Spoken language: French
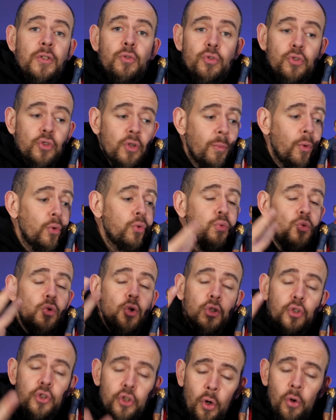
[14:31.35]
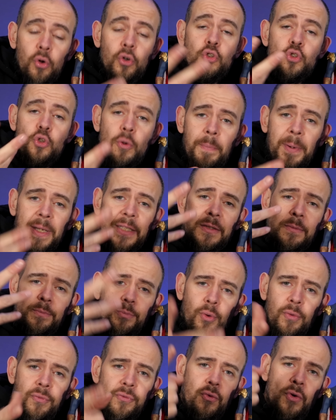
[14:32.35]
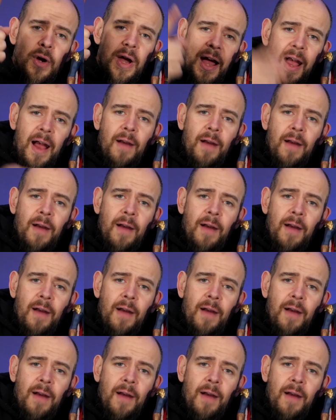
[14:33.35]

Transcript: justement tout le temps que je passe pour vous